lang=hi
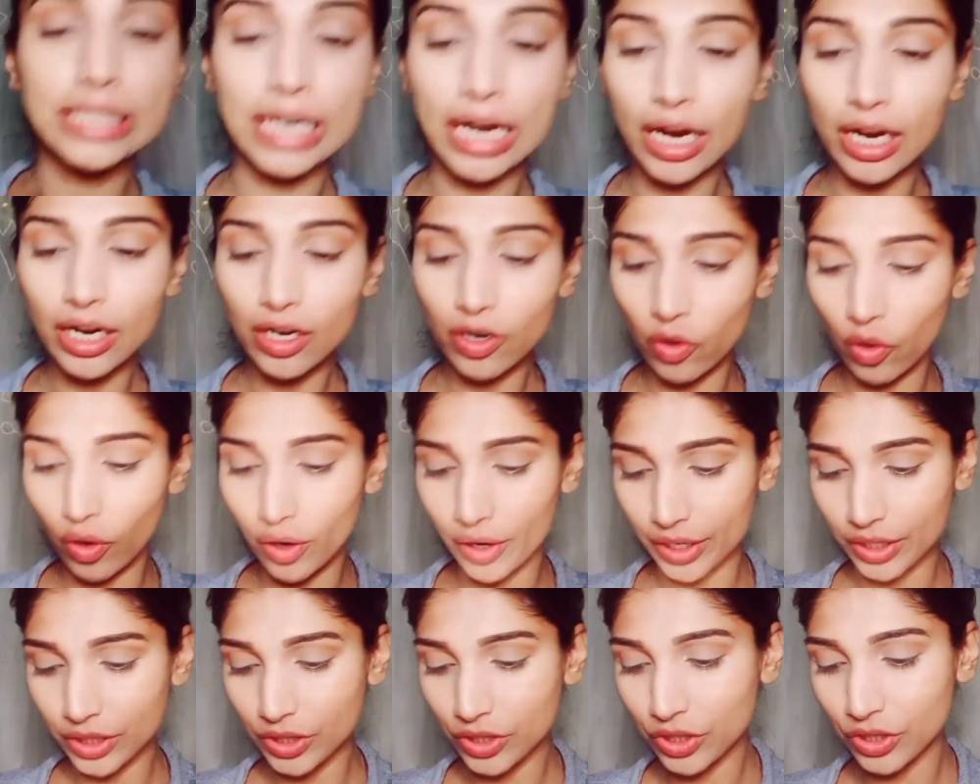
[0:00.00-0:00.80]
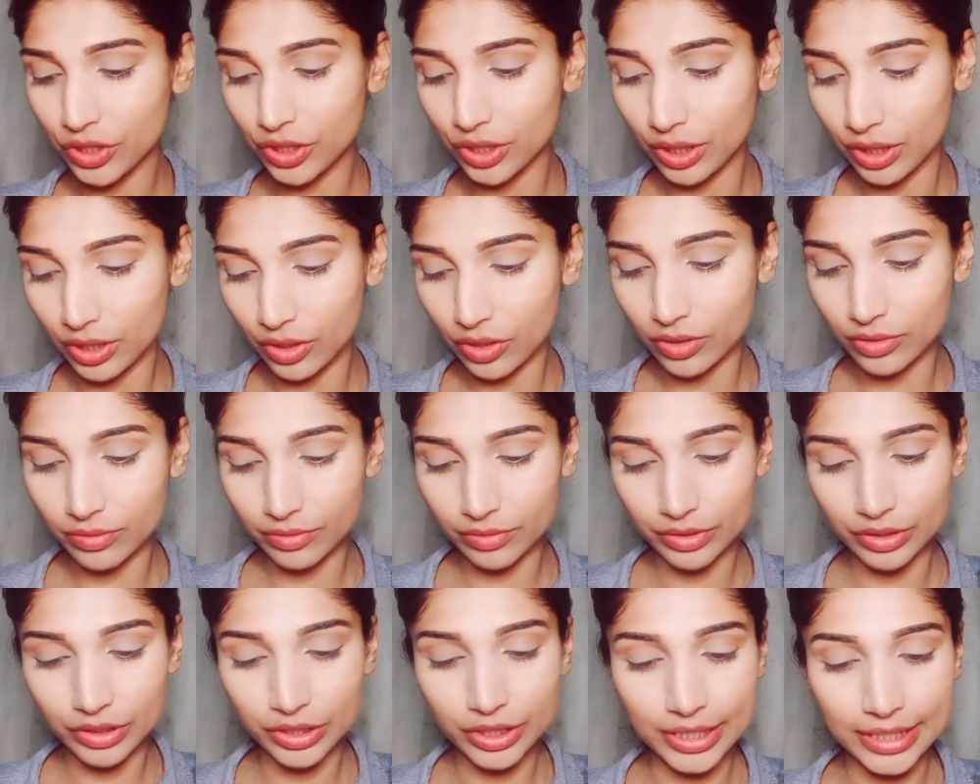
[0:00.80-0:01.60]
डार्क ऑरेंज
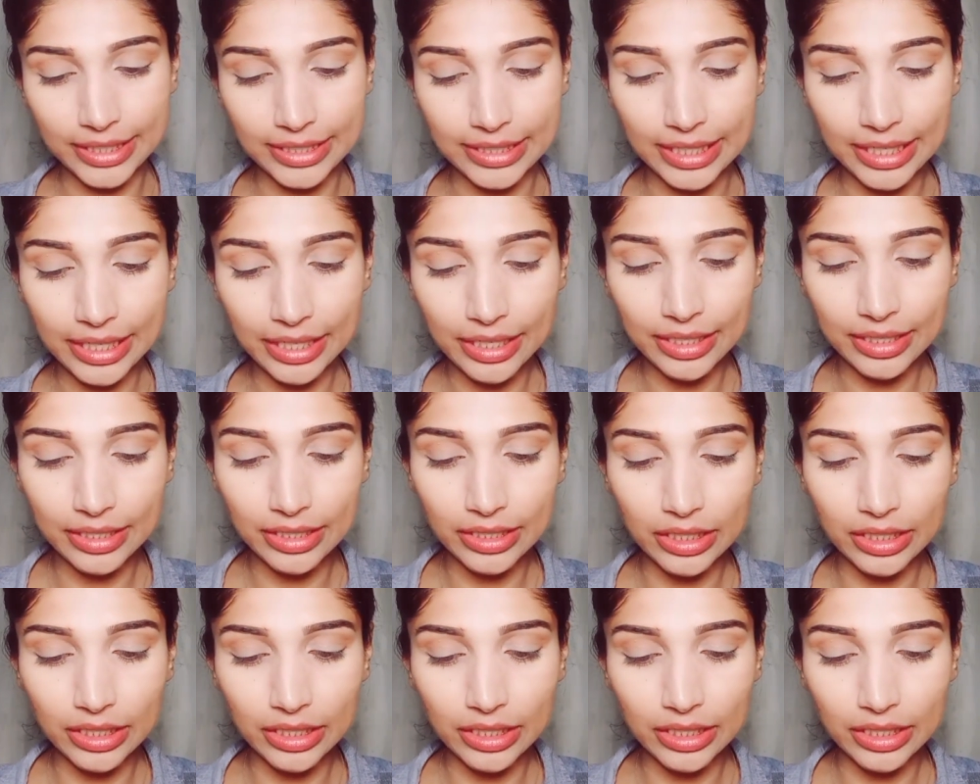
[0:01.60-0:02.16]
शेड है